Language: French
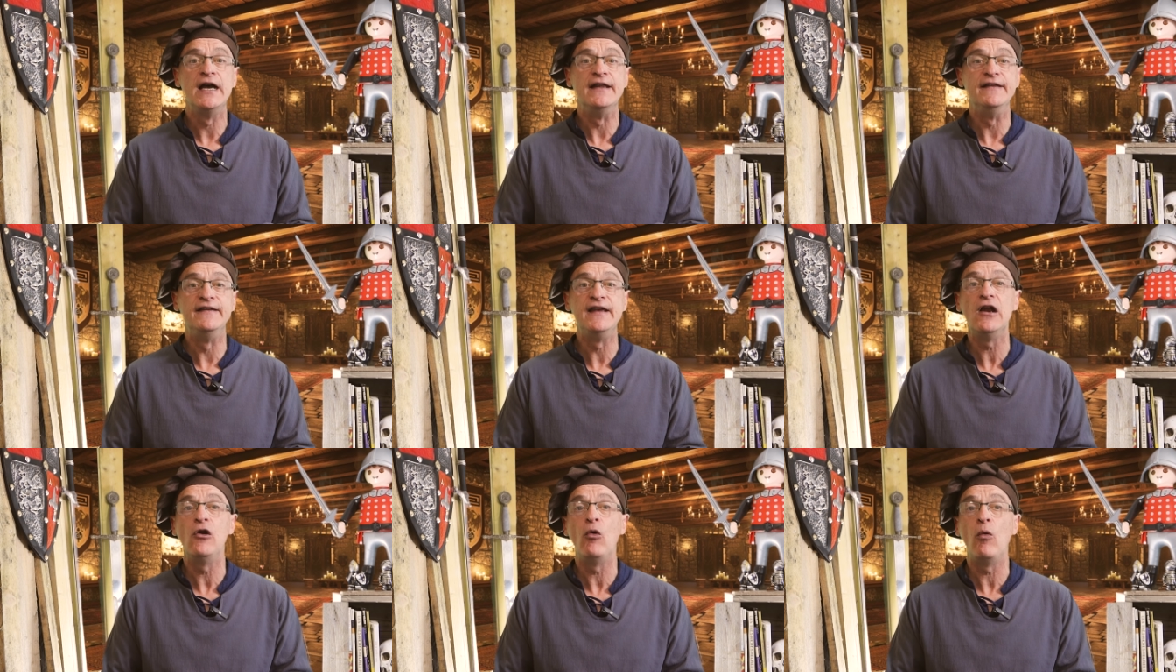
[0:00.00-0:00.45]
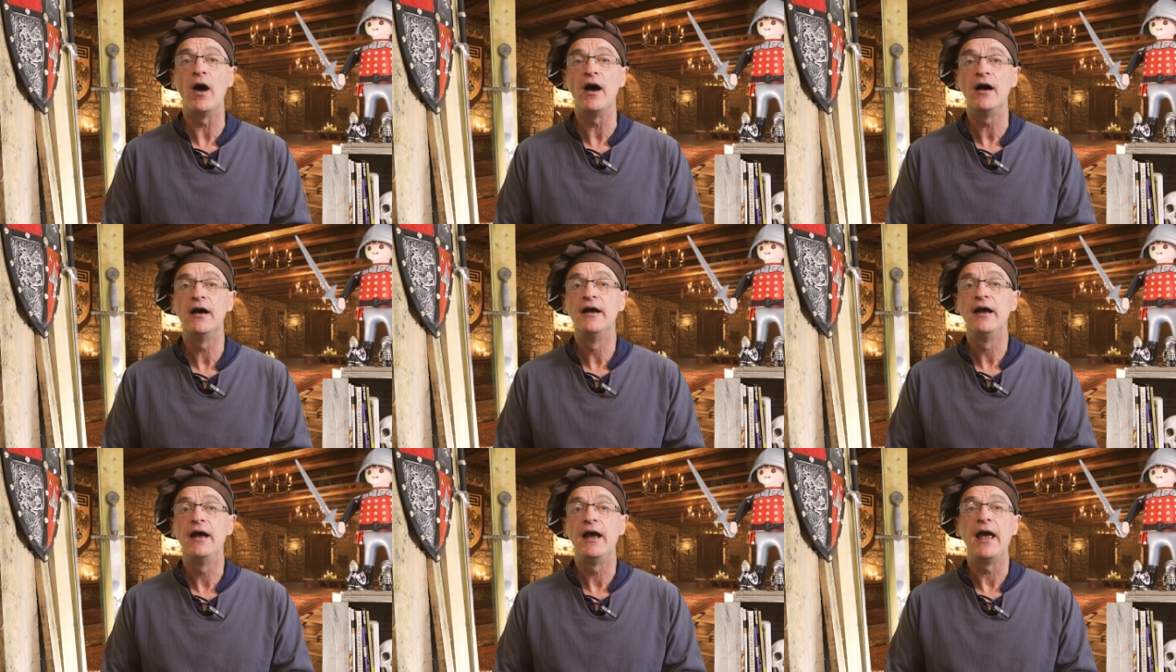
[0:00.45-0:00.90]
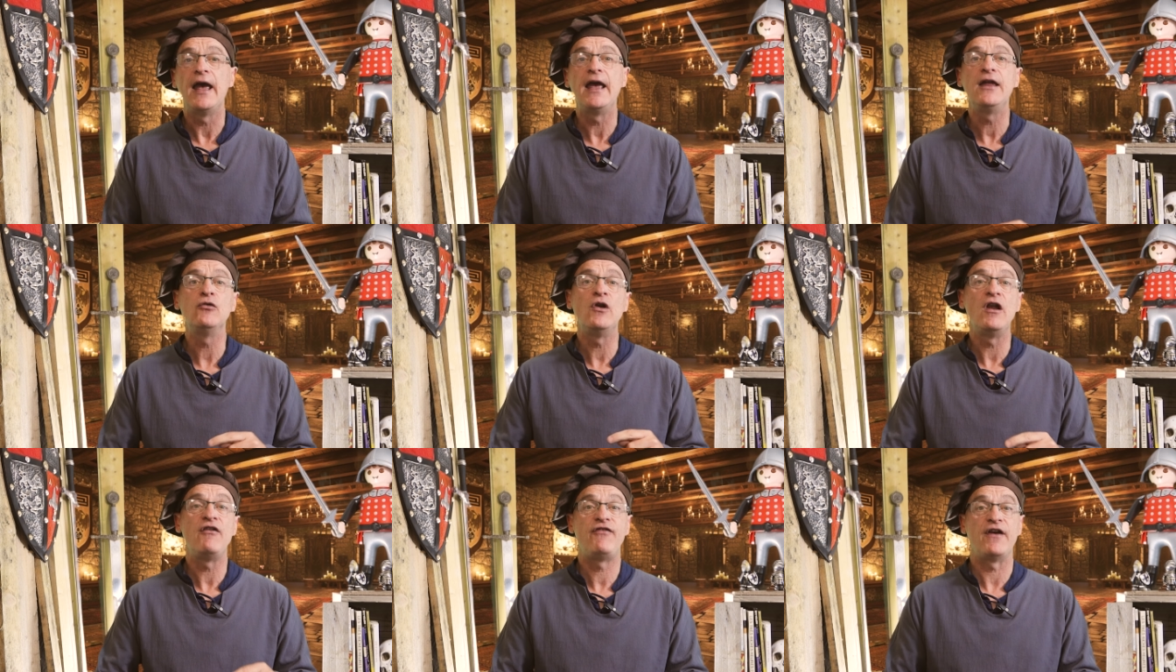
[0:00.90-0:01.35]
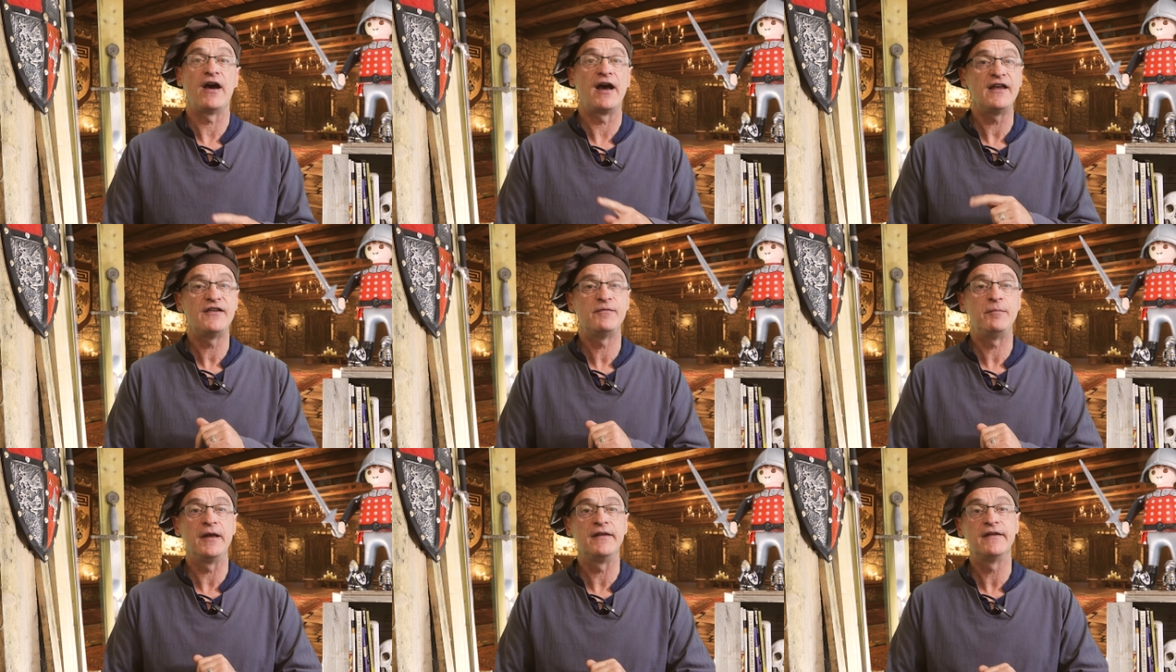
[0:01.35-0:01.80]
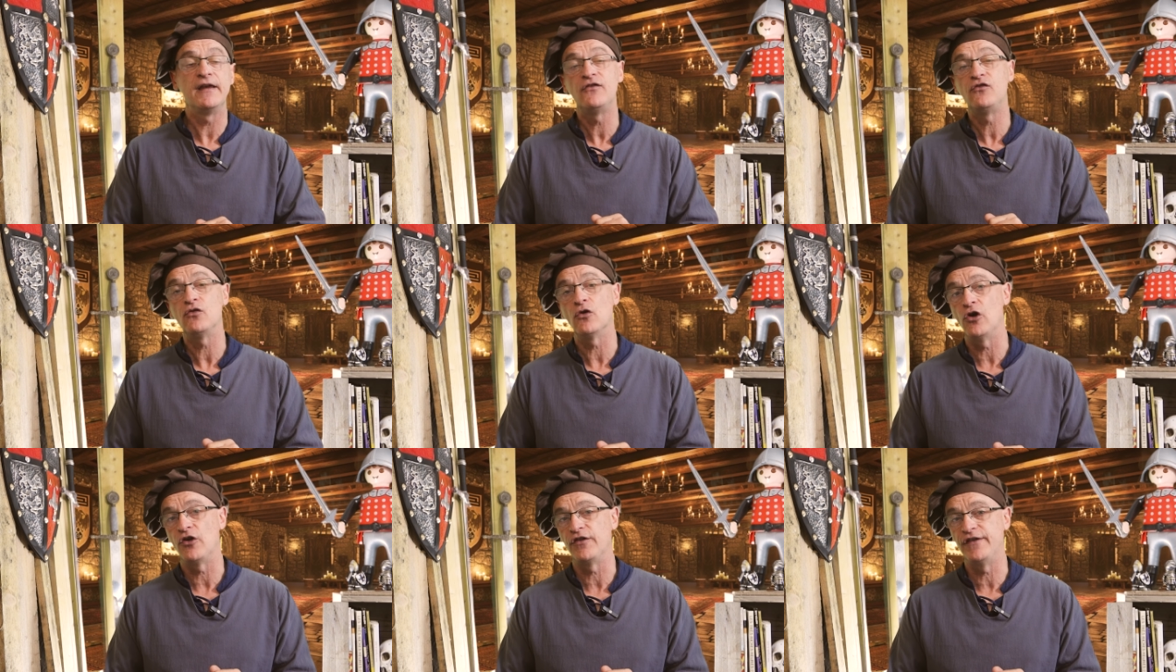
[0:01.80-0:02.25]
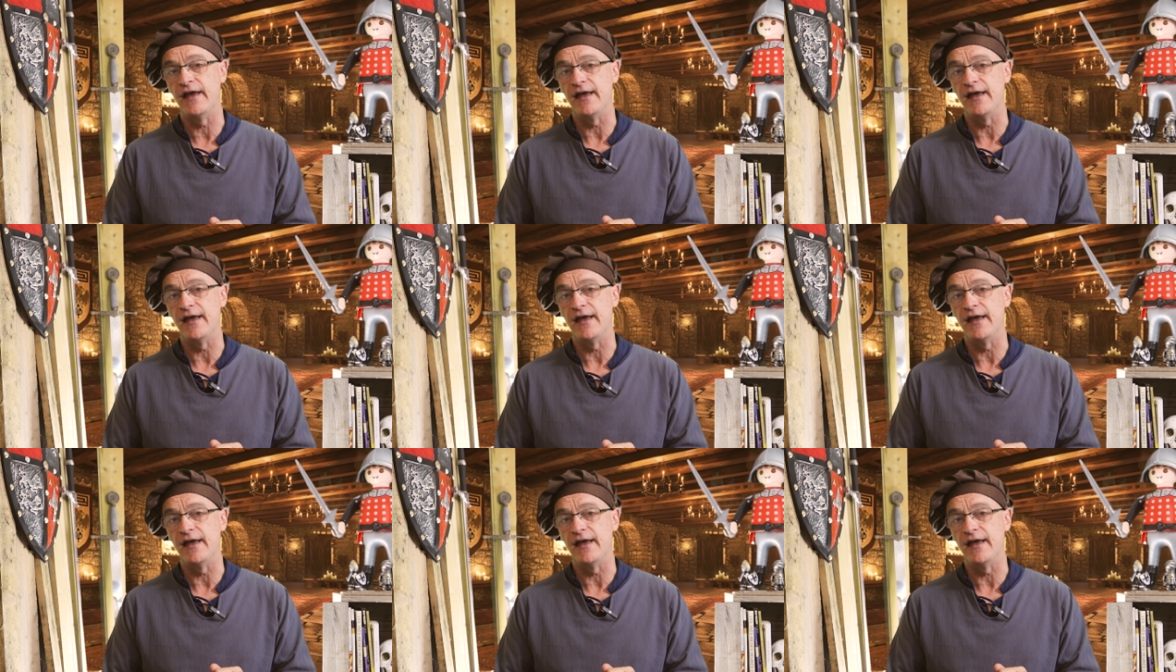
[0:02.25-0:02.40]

des lois, et de les faire respecter sur leur